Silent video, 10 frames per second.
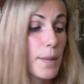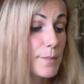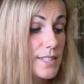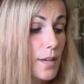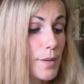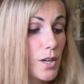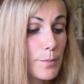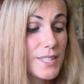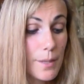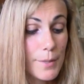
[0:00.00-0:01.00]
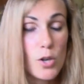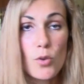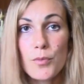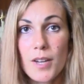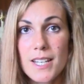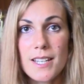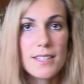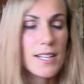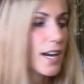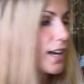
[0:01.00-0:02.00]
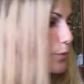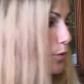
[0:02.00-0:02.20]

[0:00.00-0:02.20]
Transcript: mi sembra, mi sembra con farina integrale,